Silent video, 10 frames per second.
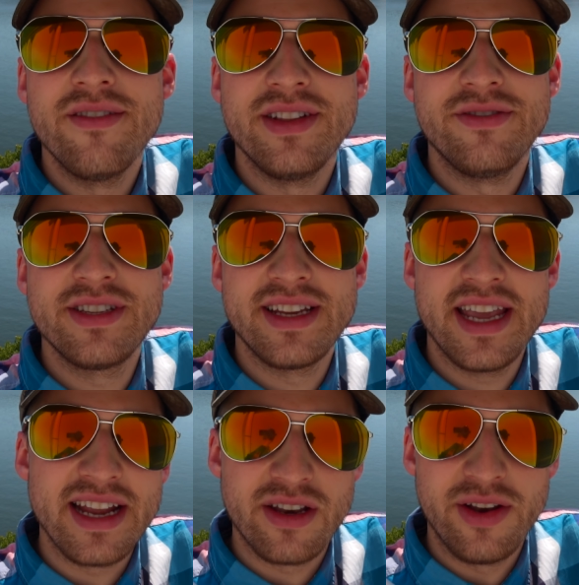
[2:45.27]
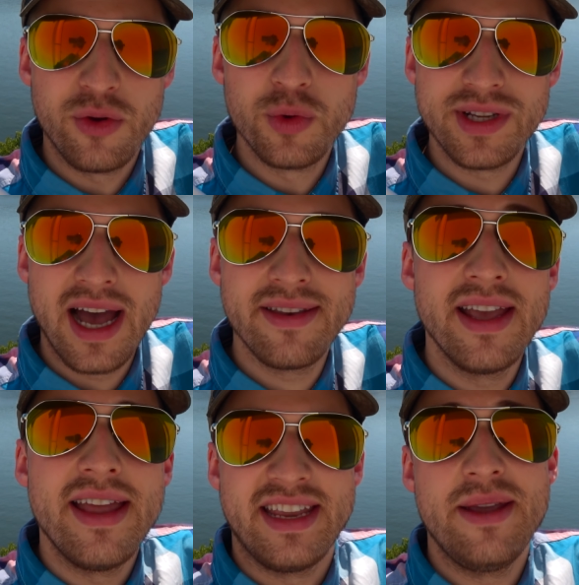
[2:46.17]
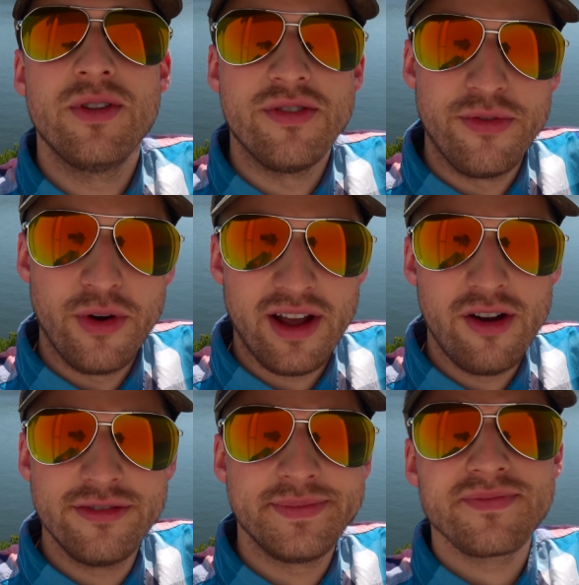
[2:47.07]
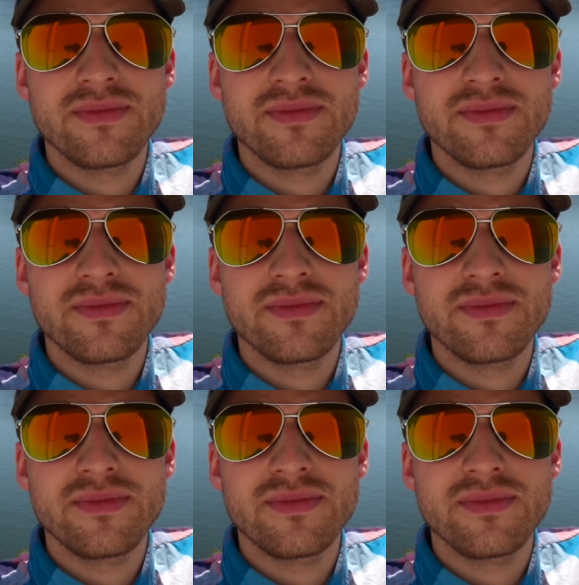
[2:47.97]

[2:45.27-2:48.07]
wenn sie wissen, der Gegner hat halt eine gute Hand, dann geben sie sofort auf